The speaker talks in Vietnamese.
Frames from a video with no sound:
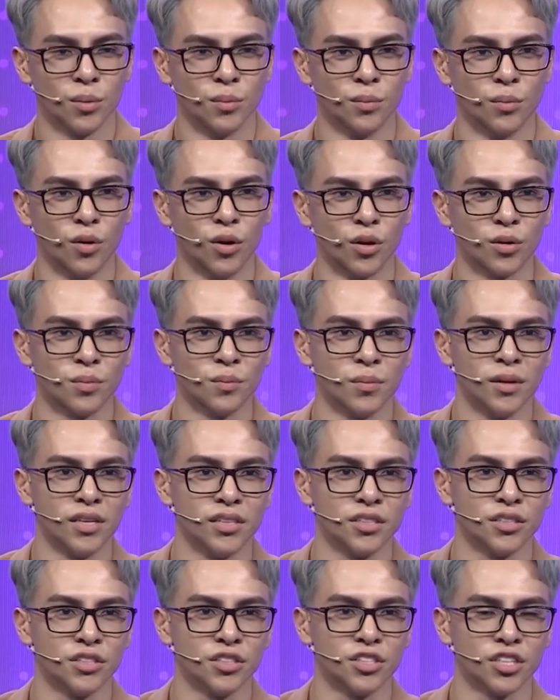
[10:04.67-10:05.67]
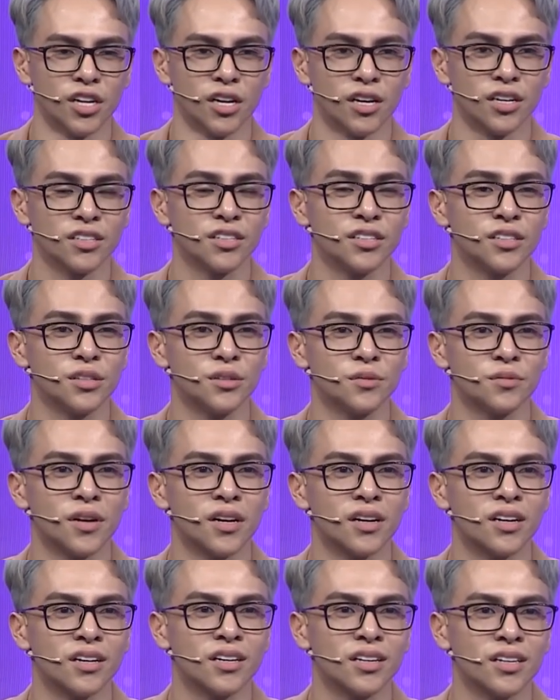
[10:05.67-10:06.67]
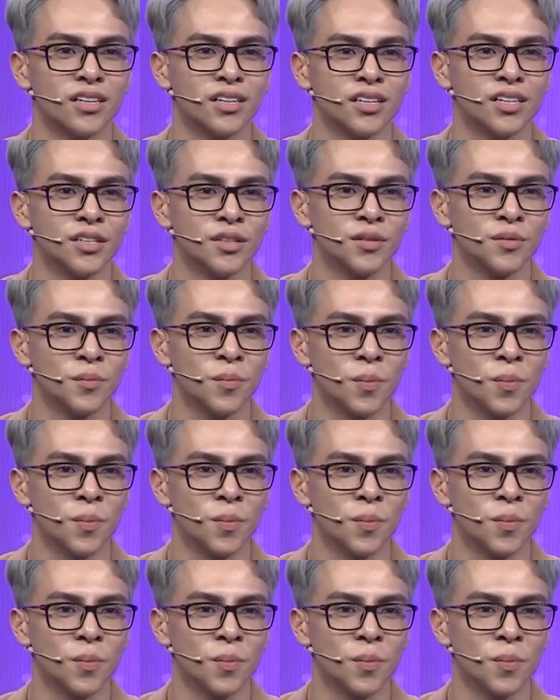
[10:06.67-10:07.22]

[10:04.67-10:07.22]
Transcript: một mình chơi vơi.